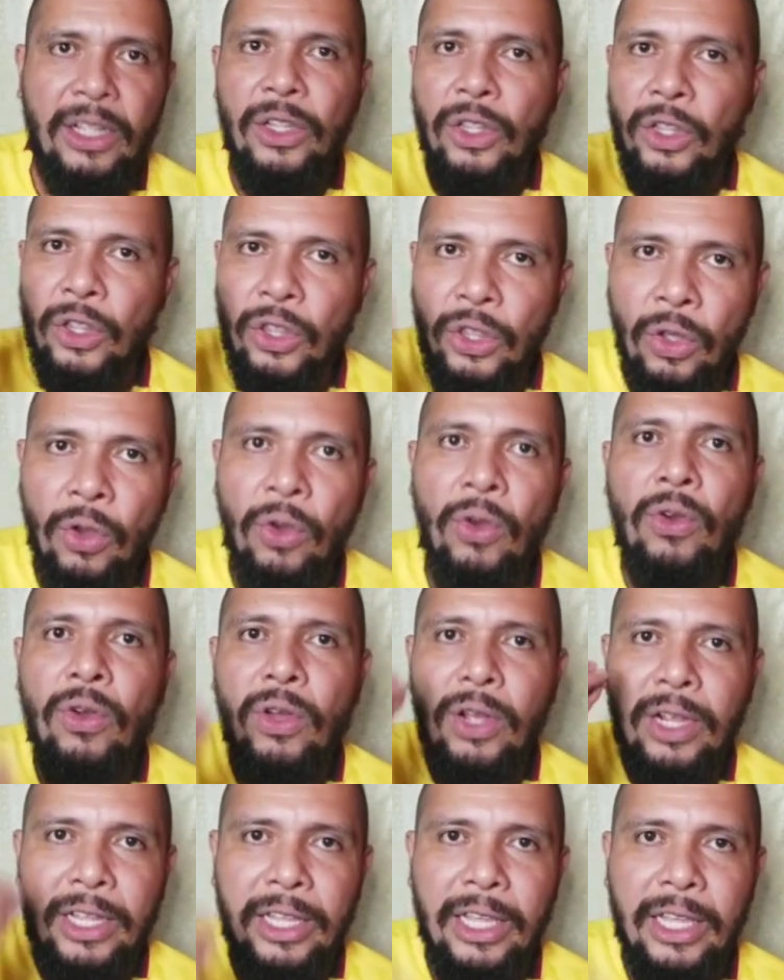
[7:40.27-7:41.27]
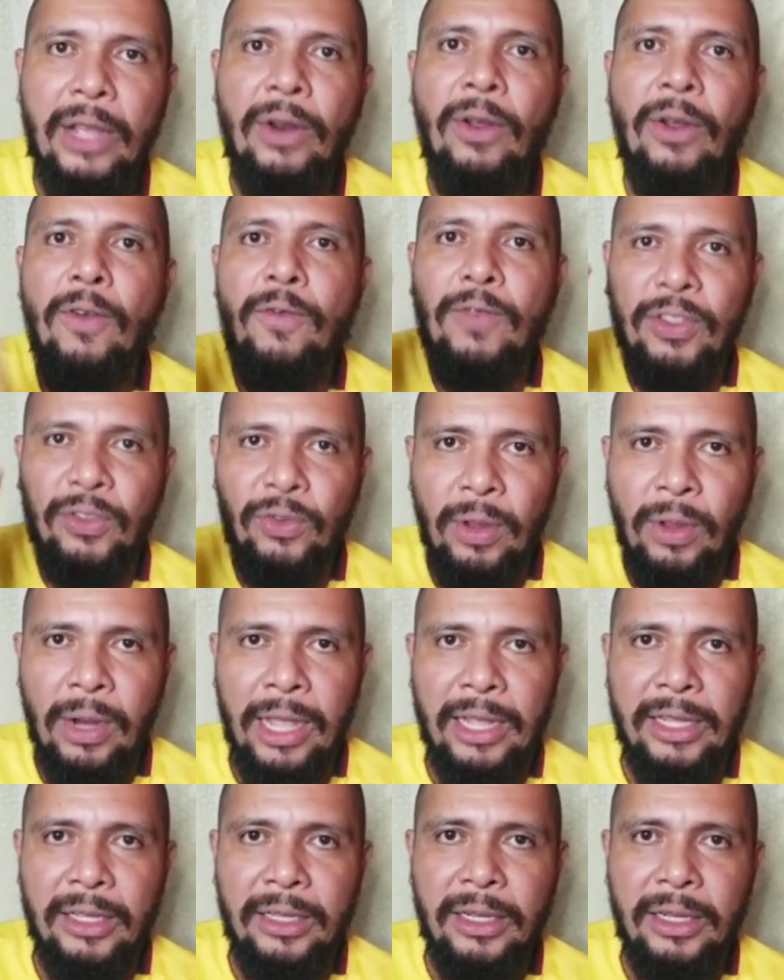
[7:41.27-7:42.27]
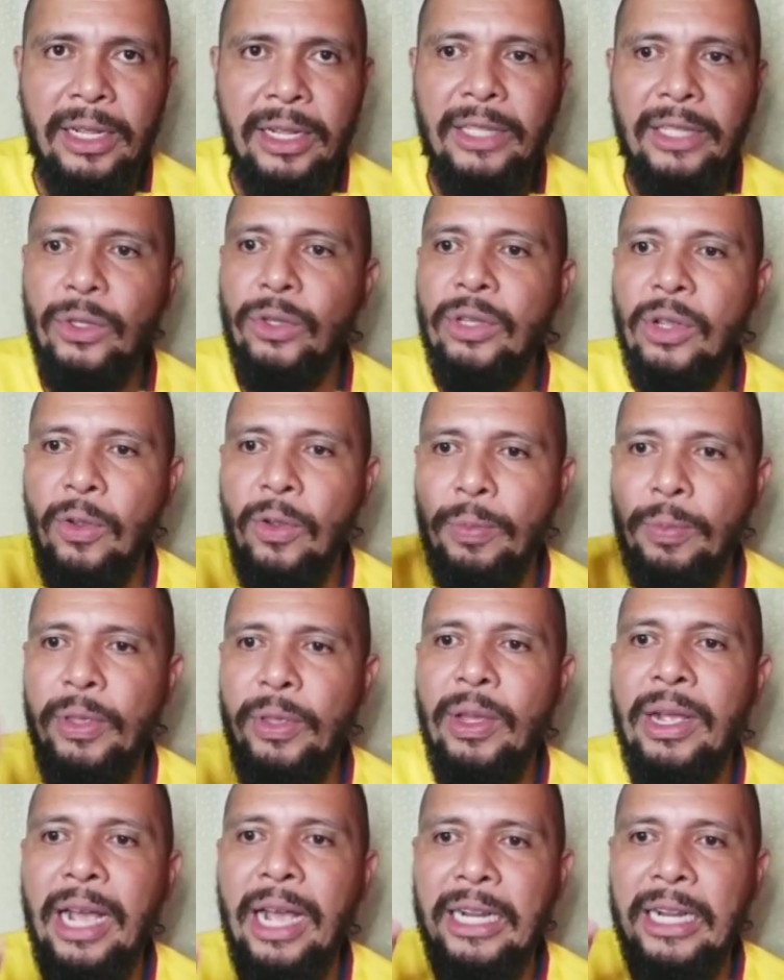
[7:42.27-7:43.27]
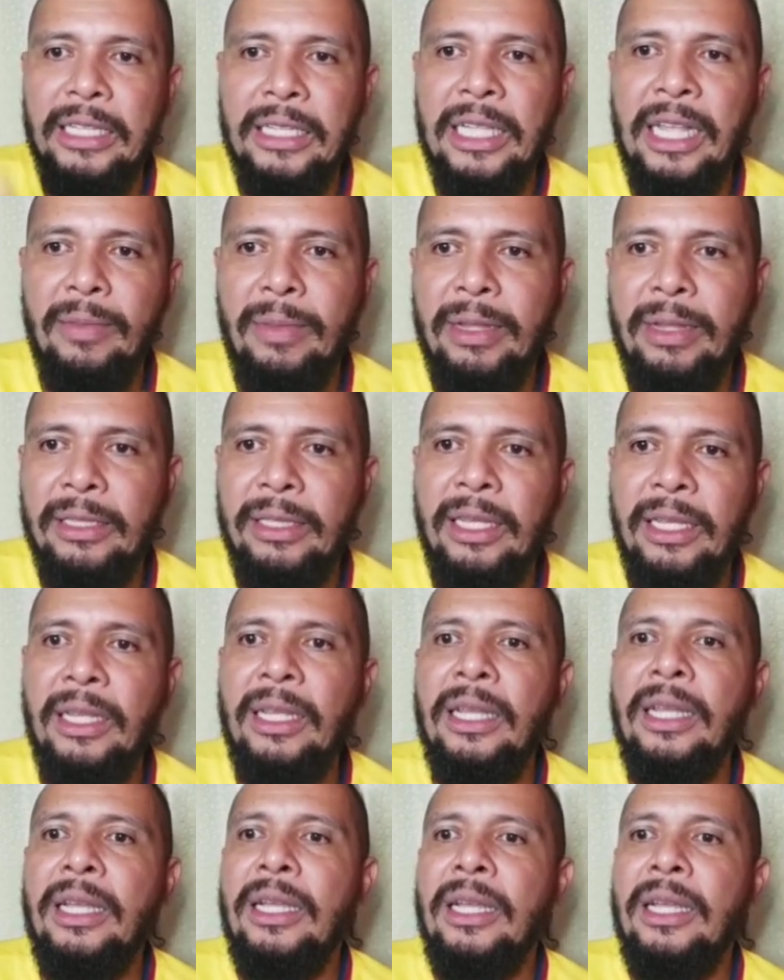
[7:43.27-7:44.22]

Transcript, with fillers: No quiero visualizer. Esto se lo pido encarecidamente.